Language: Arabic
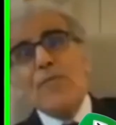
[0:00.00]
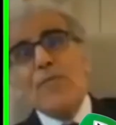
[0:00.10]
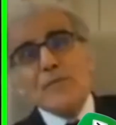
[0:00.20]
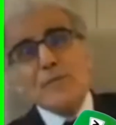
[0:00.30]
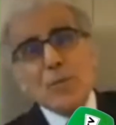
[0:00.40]

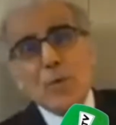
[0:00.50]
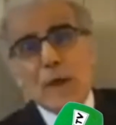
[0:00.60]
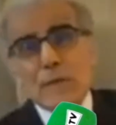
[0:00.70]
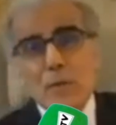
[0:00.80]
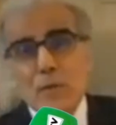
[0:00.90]
وما
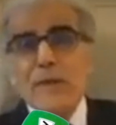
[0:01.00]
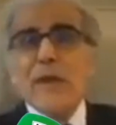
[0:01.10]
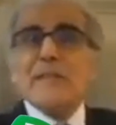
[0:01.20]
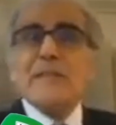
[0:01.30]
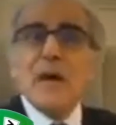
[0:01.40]
وفرش بالوعد
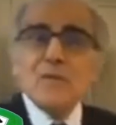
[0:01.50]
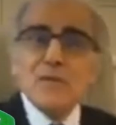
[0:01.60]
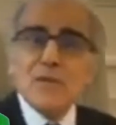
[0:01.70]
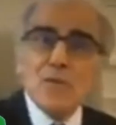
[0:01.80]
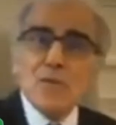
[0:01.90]
ديالو كي
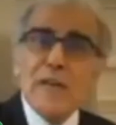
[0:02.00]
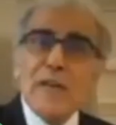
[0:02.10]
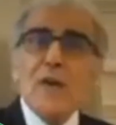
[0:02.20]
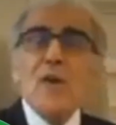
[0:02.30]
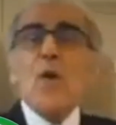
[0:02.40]
غادي نعاود
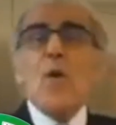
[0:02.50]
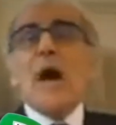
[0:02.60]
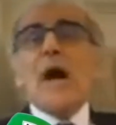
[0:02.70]
نصوت عليه